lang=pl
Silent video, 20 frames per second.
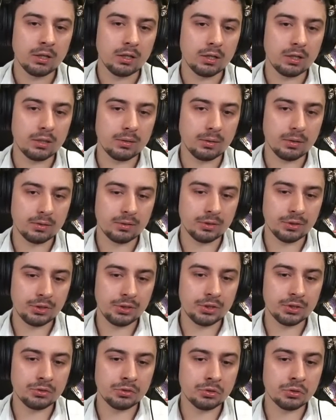e, no
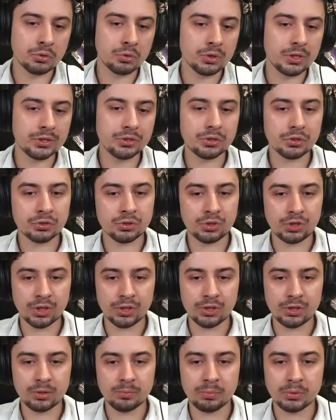i ten król jest
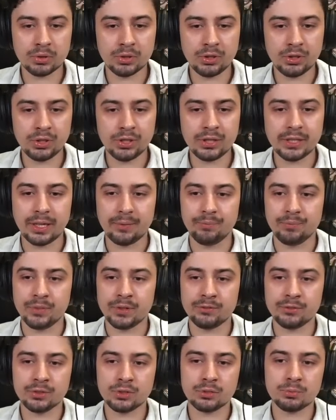odcięty po linii d,
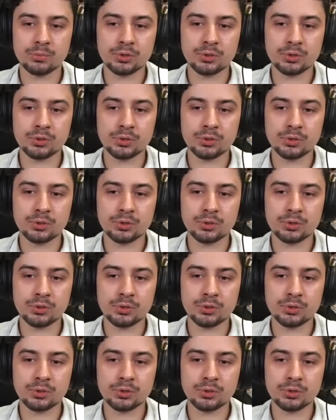więc